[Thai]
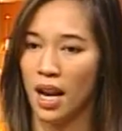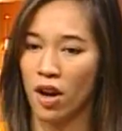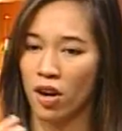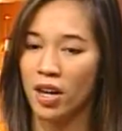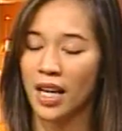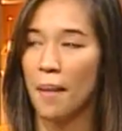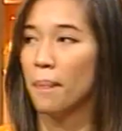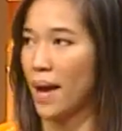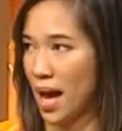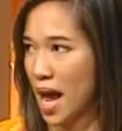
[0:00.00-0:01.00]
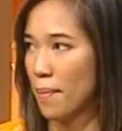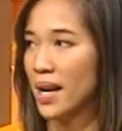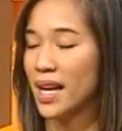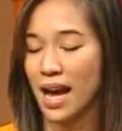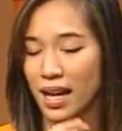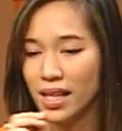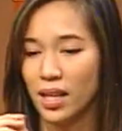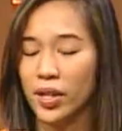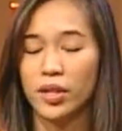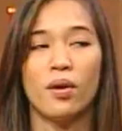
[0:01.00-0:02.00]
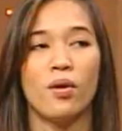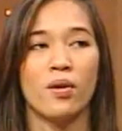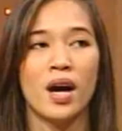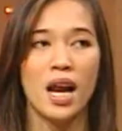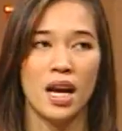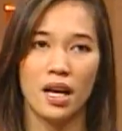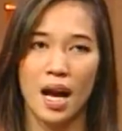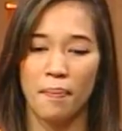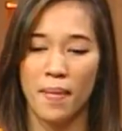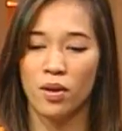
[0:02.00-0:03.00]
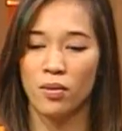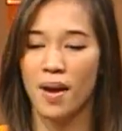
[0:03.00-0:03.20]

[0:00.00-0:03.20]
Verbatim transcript: แล้วก็กลับหาไปเรียนทางนี้โดยตรง แล้วกลับมาคุณ